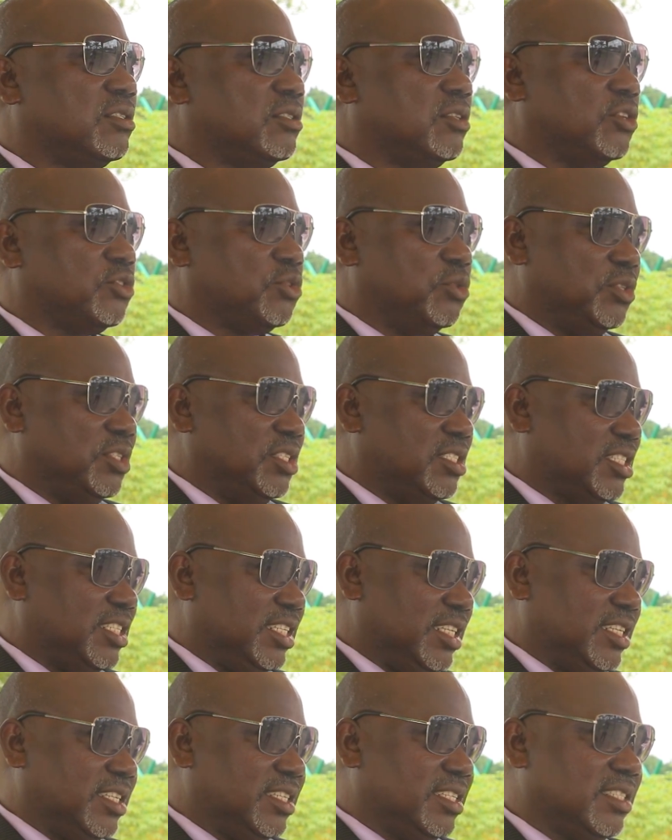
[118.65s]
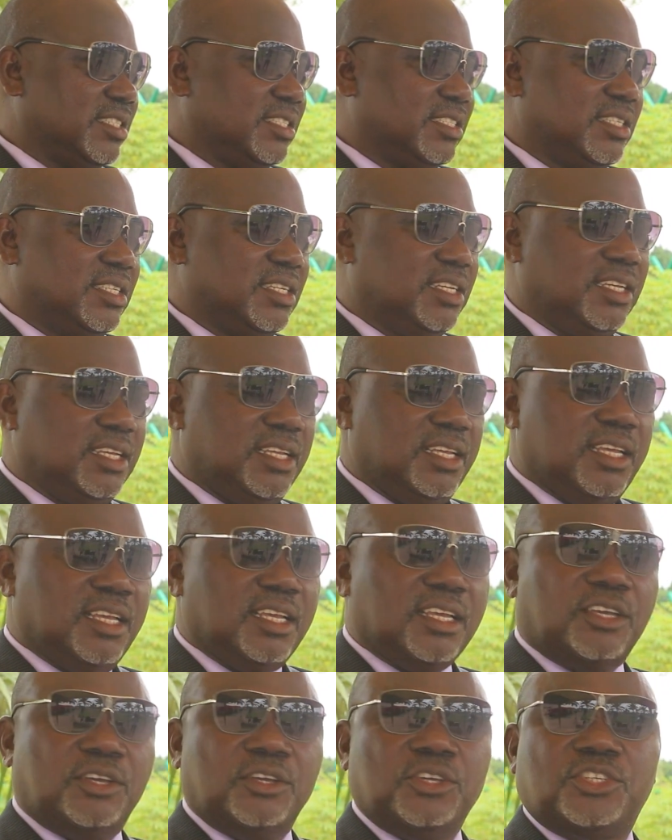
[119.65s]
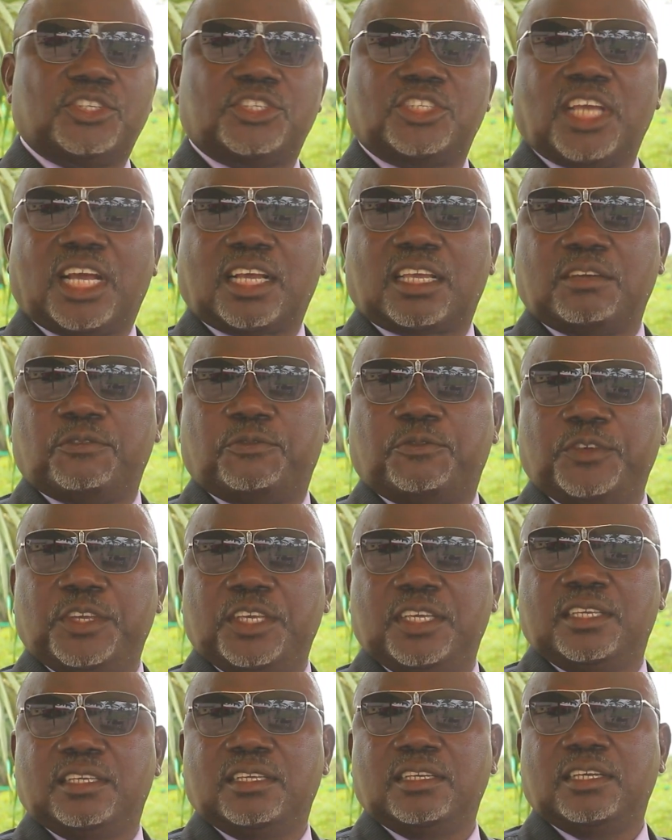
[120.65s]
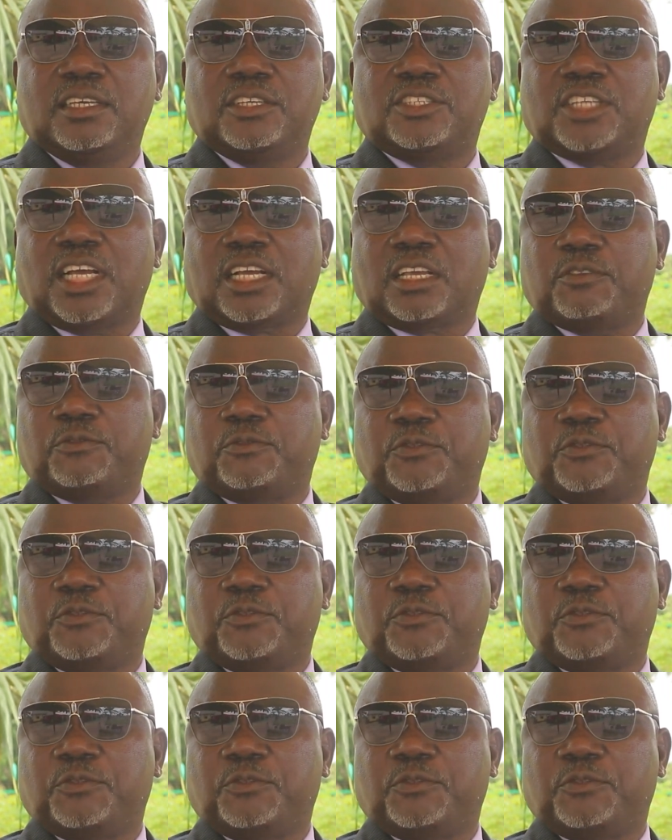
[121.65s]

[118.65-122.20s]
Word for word: dans ce district que chaque fille et chaque